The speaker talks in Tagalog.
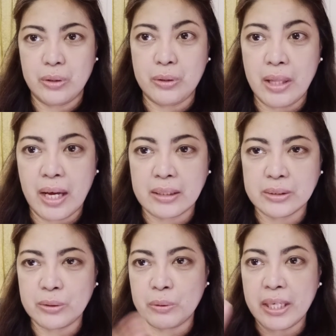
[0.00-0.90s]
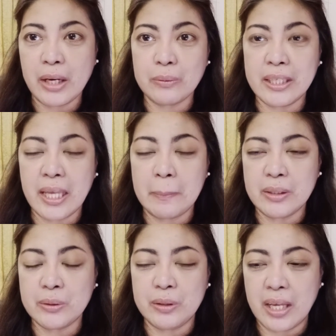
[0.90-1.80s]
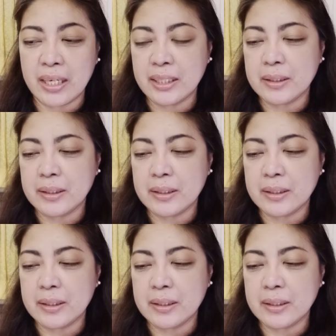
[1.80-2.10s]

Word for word: yun lang. So, wala na akong ginamit, yun lang.